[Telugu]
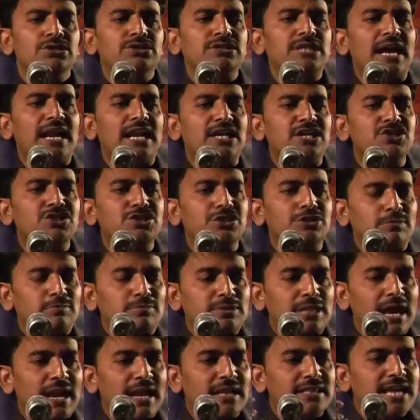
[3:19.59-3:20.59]
తన
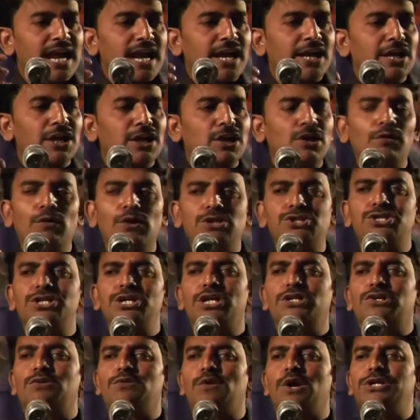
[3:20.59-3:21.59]
తన దగ్గరకు
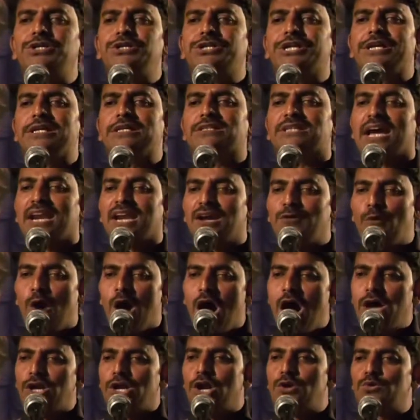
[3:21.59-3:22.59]
వచ్చినటువంటి తన
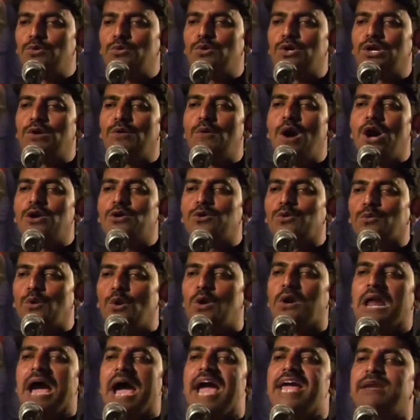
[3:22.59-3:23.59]
వారు అనుకున్న వారు
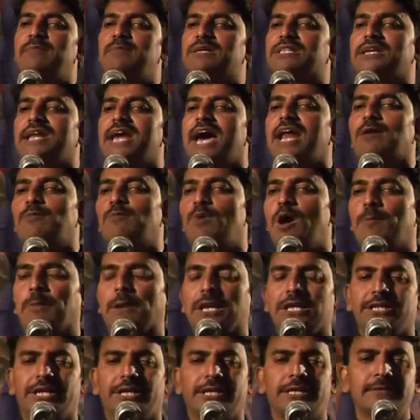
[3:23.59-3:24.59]
కూడా ఆయన మీద నేరం
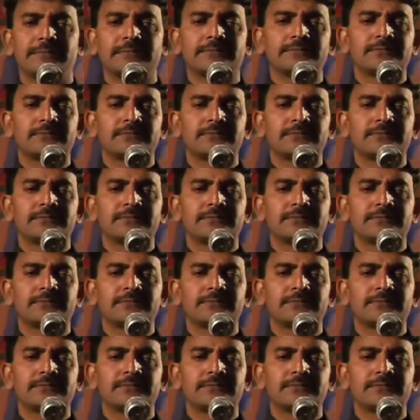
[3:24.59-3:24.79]
మోపలేదండి